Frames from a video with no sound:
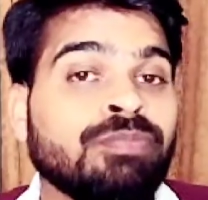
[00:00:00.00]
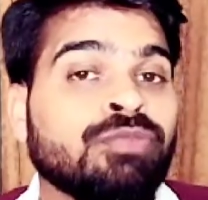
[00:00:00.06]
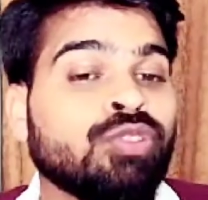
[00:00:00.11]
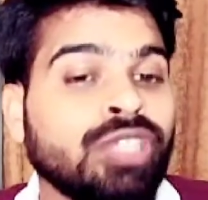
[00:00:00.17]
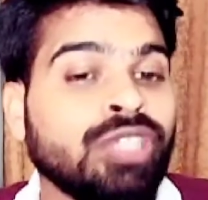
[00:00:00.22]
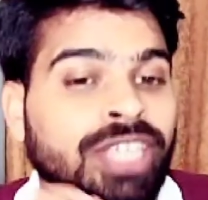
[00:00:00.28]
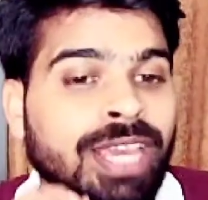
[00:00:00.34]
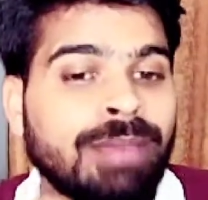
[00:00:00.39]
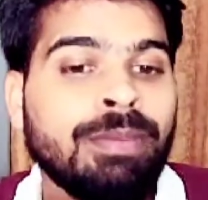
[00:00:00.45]
तो
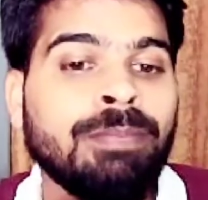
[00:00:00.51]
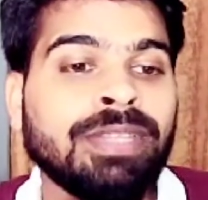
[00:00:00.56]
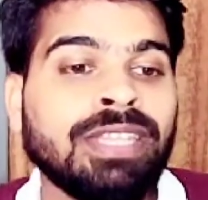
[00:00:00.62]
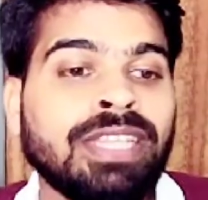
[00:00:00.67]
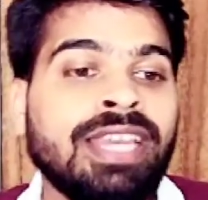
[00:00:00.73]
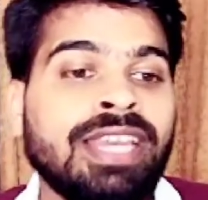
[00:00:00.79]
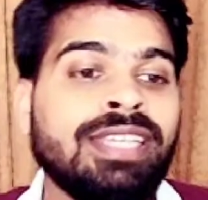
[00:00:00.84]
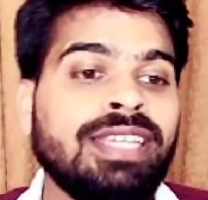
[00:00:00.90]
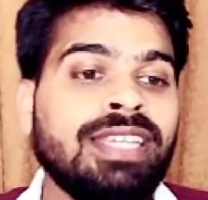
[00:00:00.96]
ये हमें पता
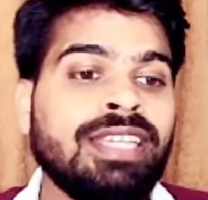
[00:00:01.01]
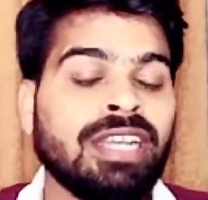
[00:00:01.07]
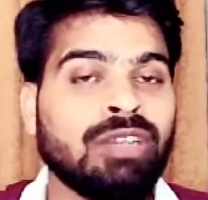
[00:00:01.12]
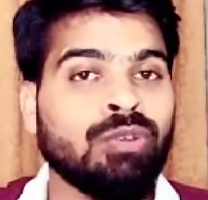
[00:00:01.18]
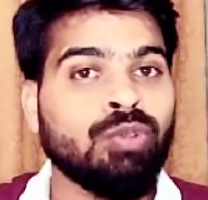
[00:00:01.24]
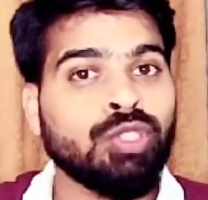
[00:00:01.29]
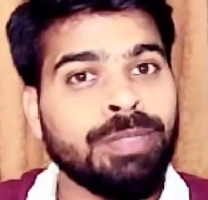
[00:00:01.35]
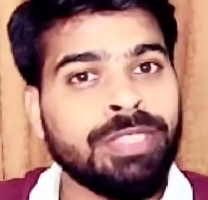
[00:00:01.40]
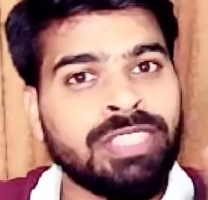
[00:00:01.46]
है कि
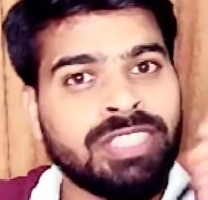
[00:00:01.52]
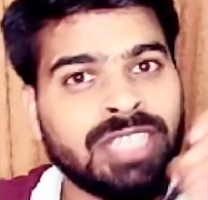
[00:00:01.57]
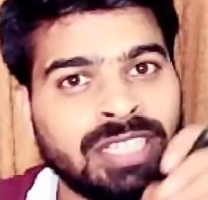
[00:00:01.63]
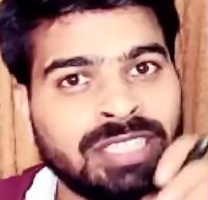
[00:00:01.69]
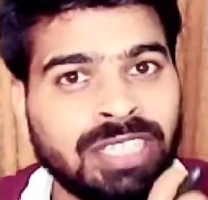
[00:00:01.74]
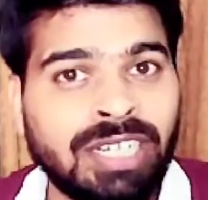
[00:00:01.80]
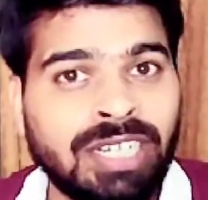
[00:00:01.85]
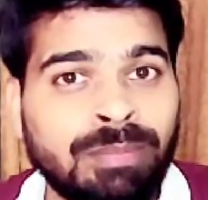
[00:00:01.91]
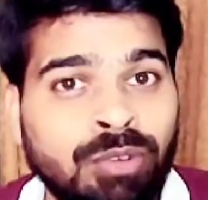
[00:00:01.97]
कुछ भी चार्ज
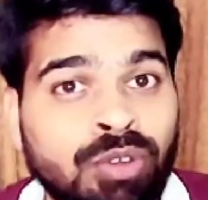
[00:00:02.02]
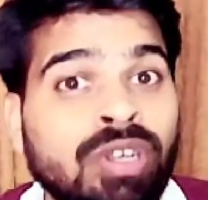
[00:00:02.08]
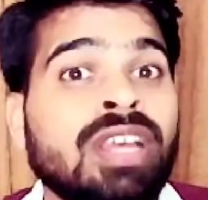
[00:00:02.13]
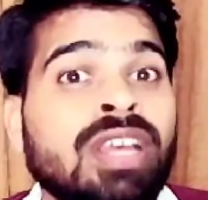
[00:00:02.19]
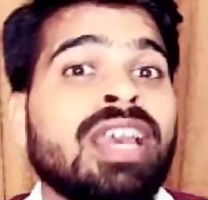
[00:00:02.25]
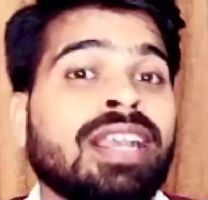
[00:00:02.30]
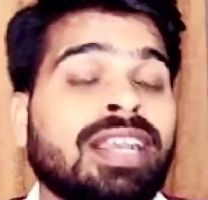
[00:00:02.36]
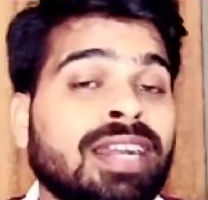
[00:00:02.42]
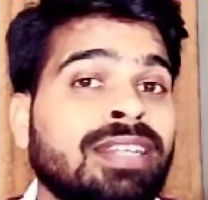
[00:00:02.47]
अगर हम लोग
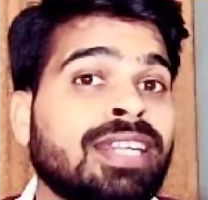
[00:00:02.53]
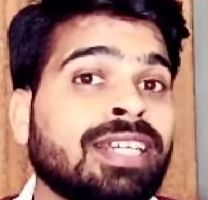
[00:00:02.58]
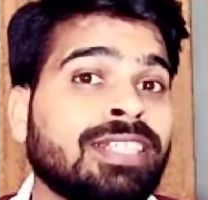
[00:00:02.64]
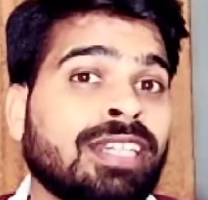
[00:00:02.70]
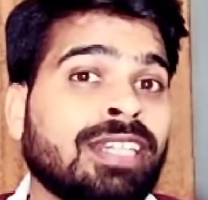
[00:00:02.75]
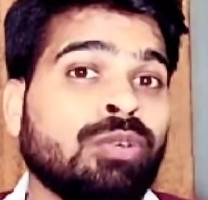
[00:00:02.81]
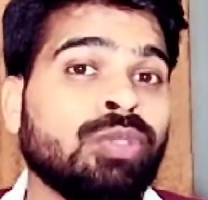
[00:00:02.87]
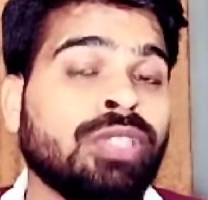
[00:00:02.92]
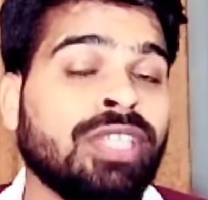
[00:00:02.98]

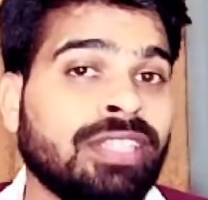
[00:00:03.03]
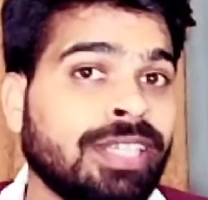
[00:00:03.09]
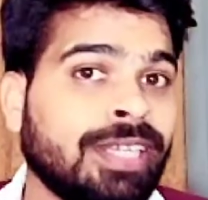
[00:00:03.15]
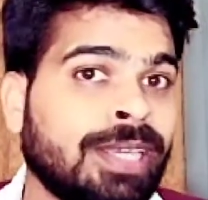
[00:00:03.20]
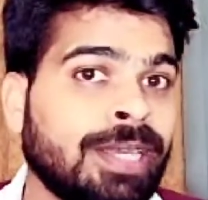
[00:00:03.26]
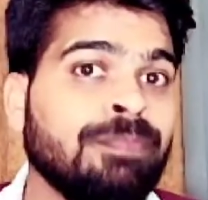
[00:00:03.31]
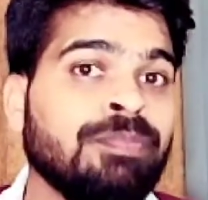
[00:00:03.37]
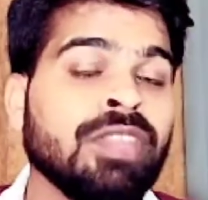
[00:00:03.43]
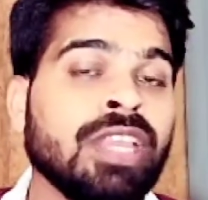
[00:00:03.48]
कंडक्टर को देते
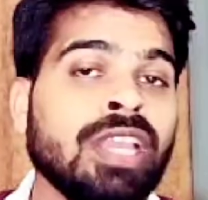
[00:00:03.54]
हैं